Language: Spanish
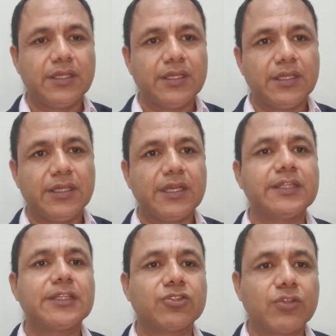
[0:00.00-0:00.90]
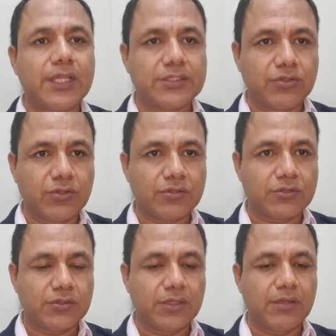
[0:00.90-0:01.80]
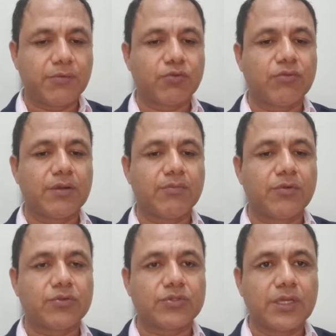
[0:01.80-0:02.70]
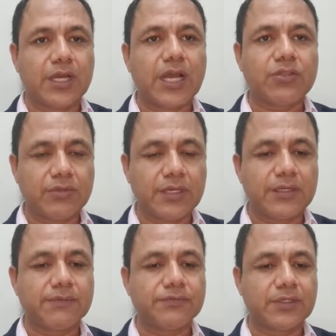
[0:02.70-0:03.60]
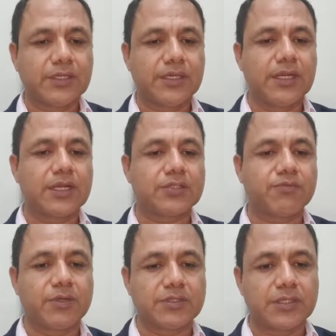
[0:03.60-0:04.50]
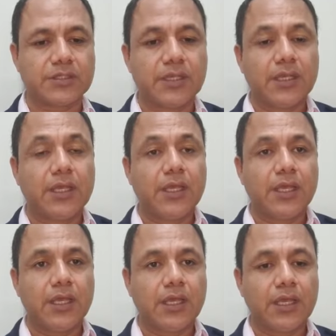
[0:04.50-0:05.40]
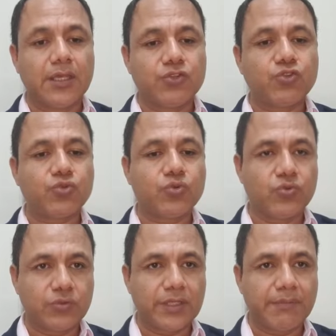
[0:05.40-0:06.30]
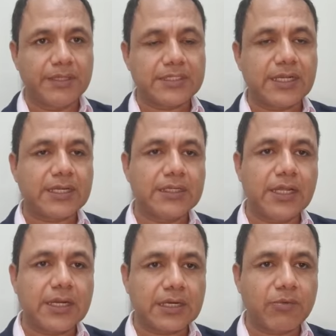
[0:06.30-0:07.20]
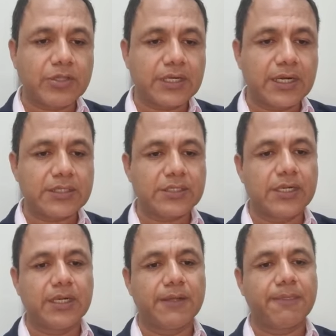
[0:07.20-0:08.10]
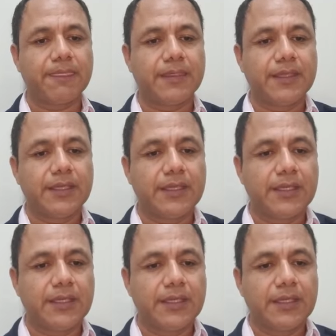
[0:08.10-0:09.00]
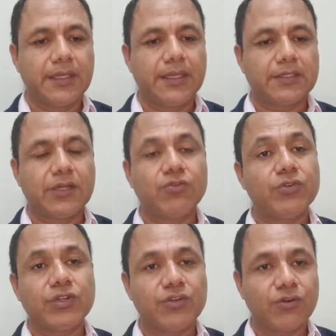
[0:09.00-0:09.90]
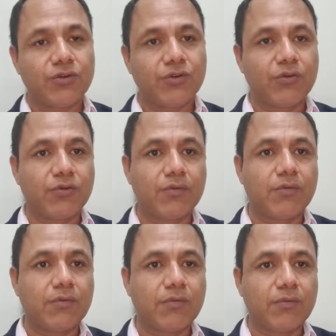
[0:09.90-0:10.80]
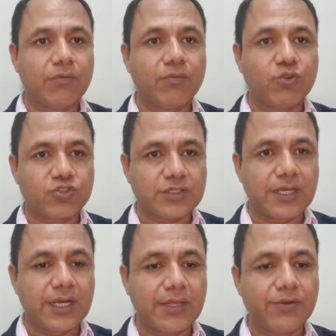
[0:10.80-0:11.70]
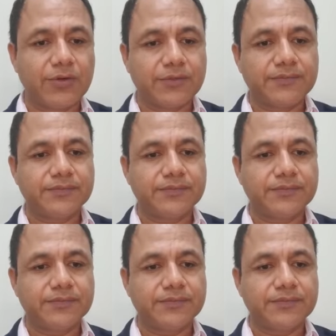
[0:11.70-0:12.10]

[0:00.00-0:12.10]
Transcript: Y ahí entre todas y todos te procuramos ayudar en las respuestas. Eh, YouTube también es el canal Ramón Herrera Chela. Es el único buscador